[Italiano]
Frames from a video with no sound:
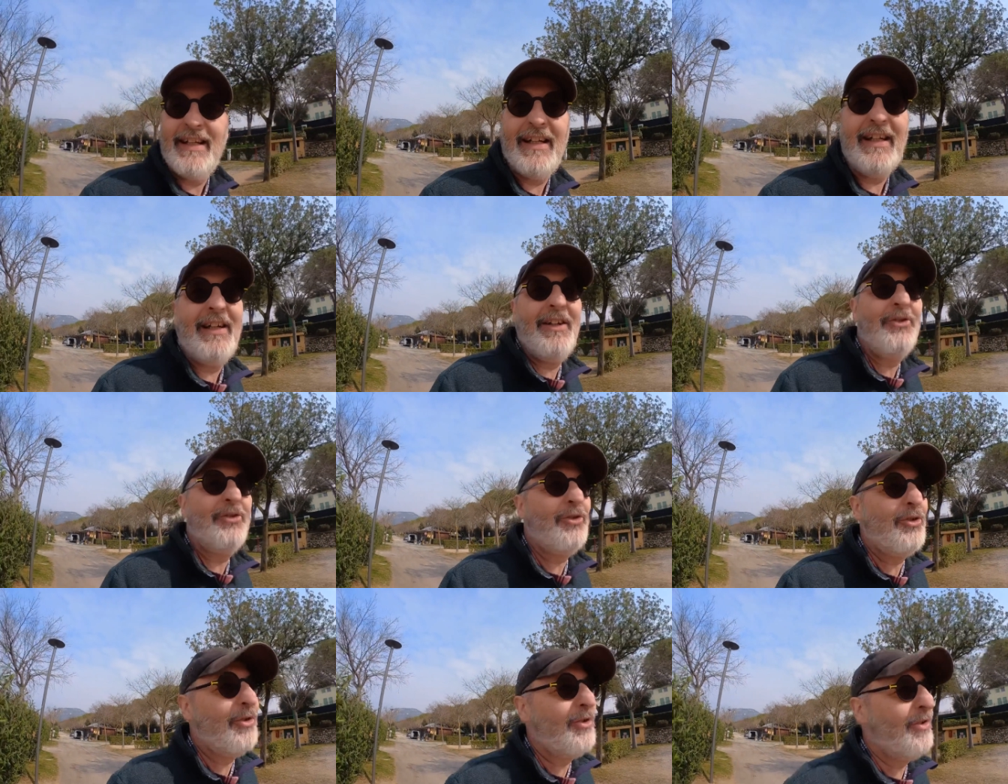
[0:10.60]

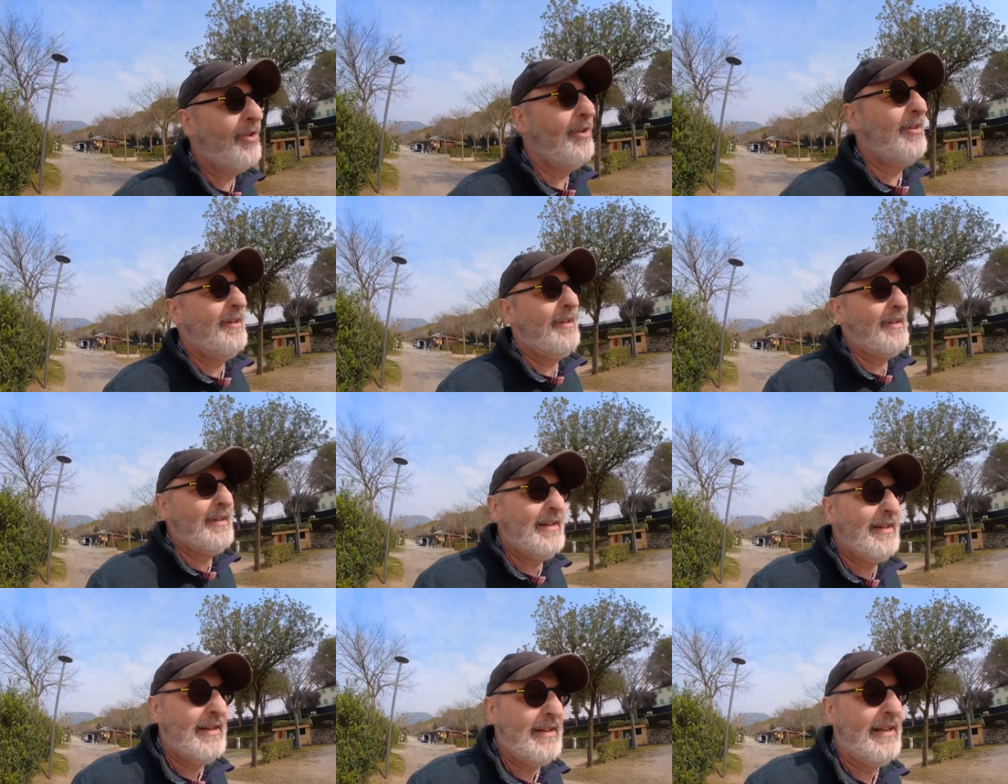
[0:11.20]
adesso
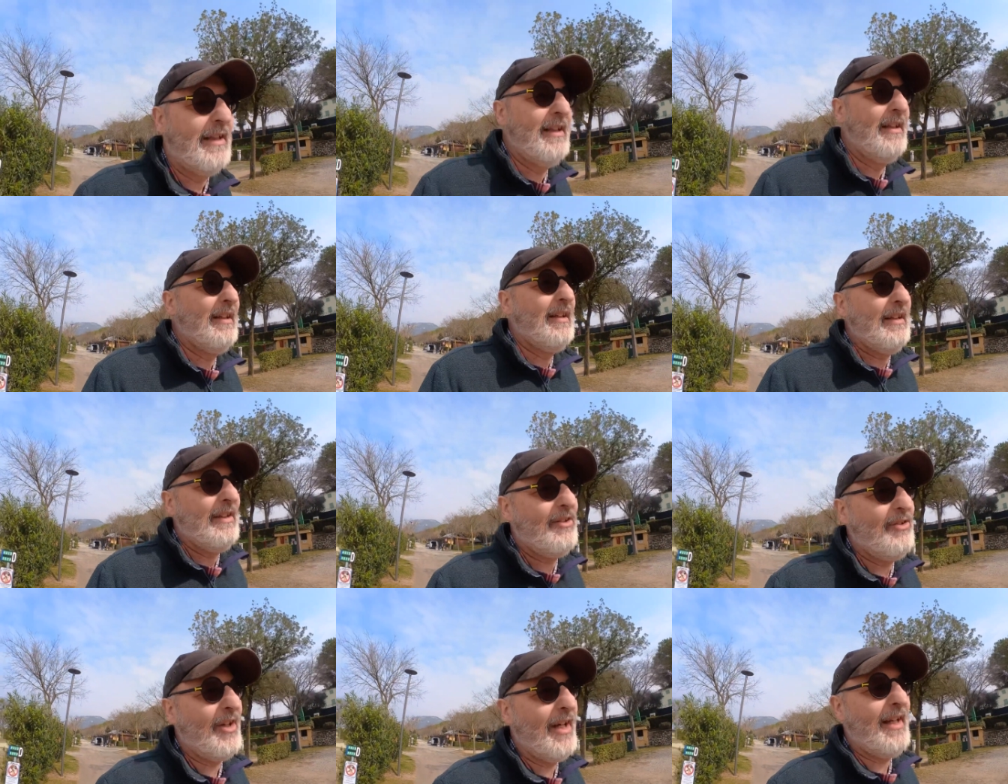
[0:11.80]

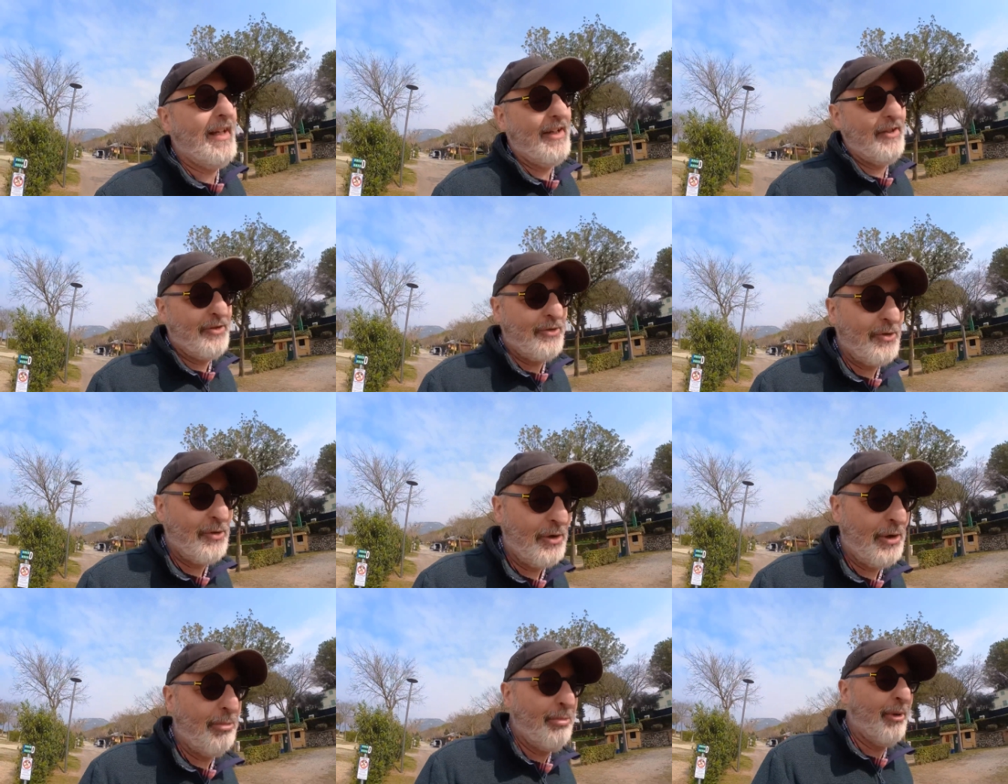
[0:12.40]
già
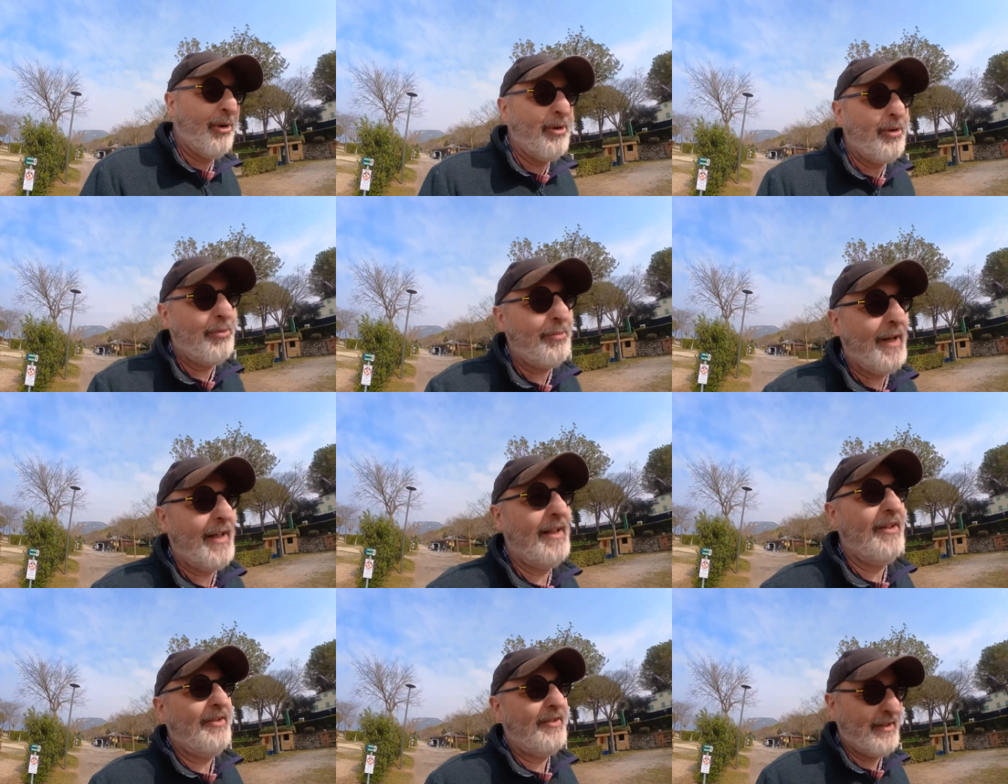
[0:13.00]
esco che poi
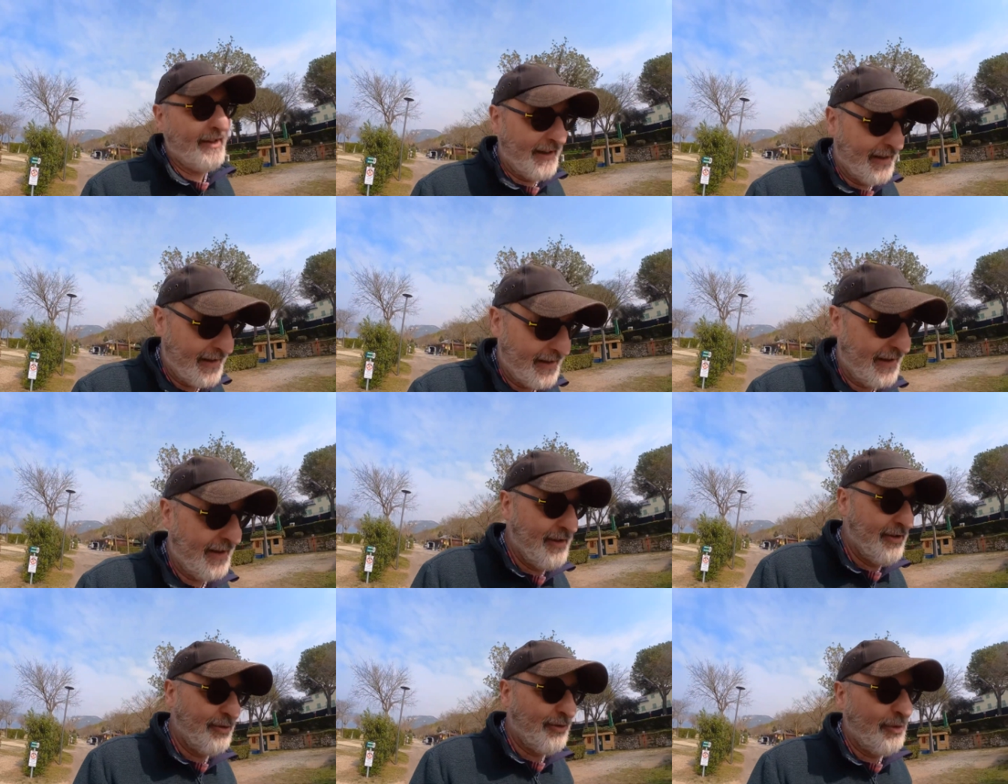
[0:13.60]
domani
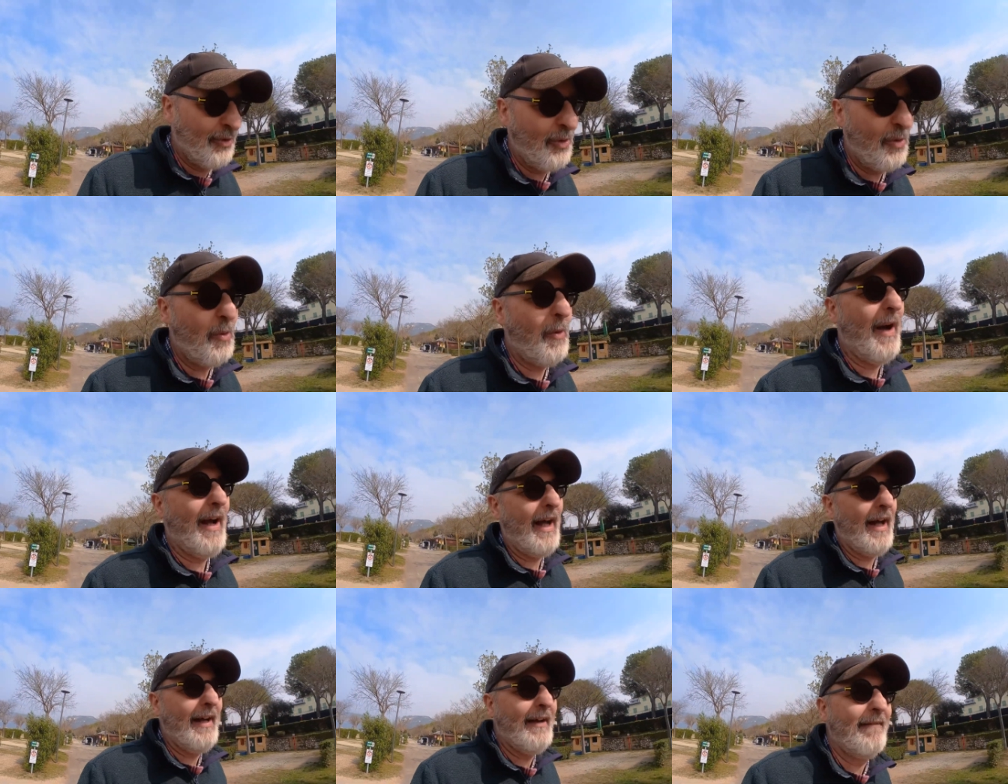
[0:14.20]
sera sono
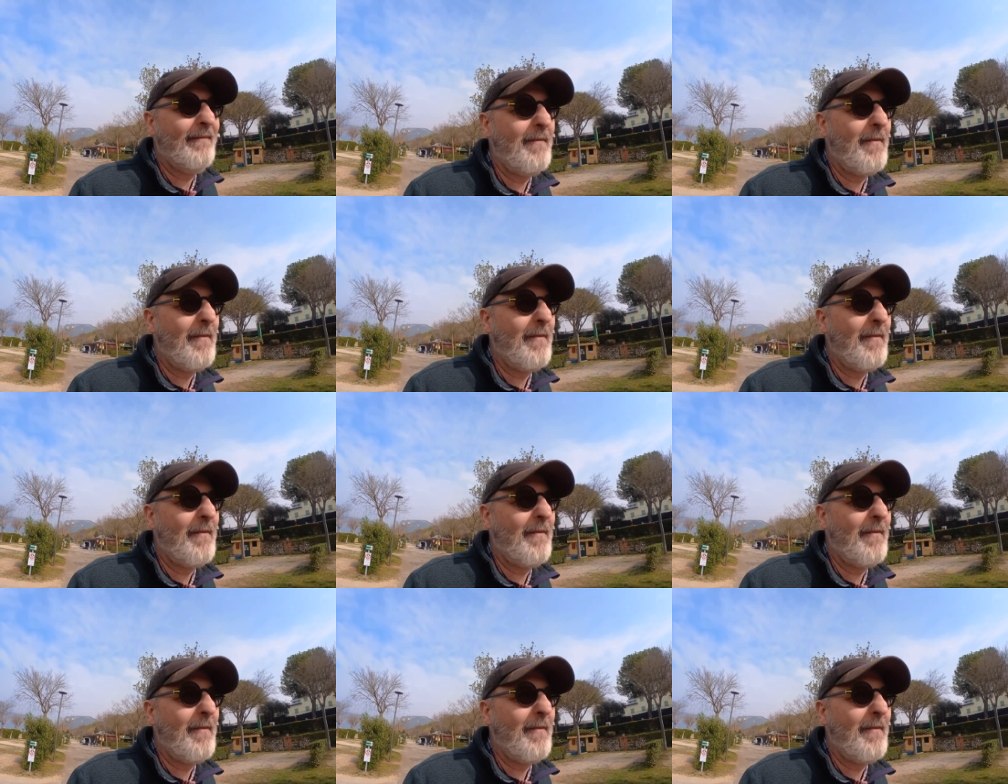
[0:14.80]
qua